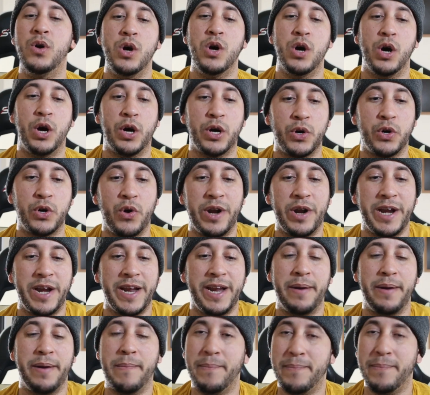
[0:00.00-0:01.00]

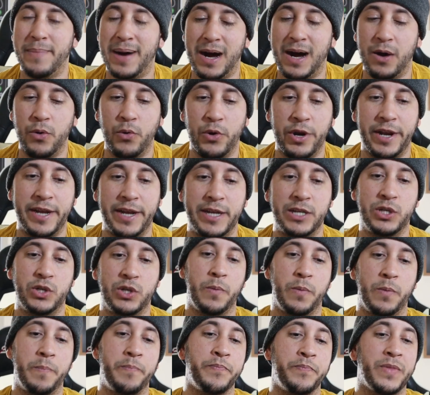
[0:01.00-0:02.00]
Ronnie
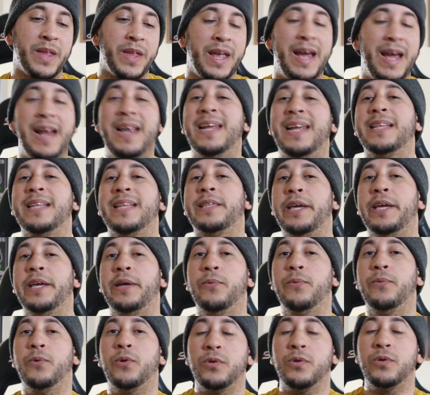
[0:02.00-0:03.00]
Mauricio. El
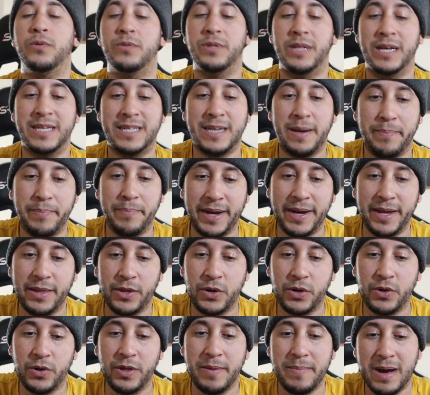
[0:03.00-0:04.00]
nativo de San
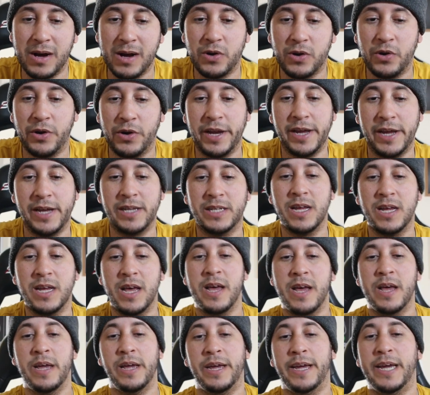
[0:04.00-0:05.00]
Pedro de Macorís
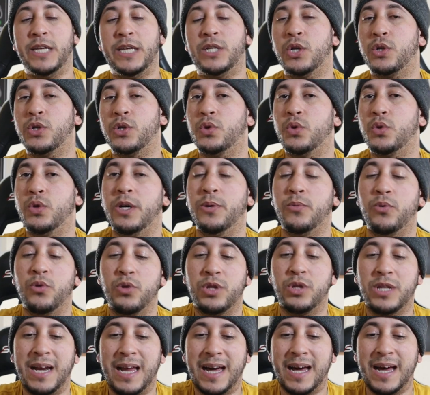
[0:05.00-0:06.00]
hizo su debut
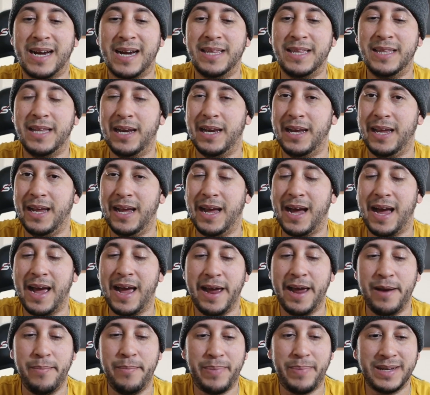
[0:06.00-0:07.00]
en la grandes ligas
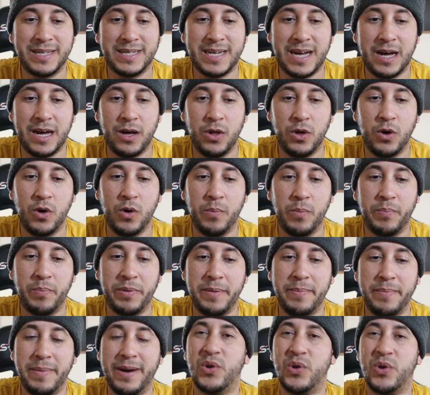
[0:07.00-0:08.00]
el pasado
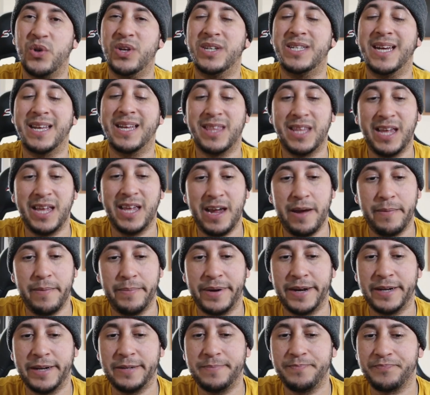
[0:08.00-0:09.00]
primero de
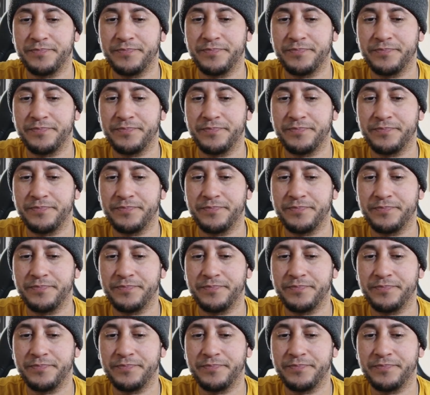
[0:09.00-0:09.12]
septiembre,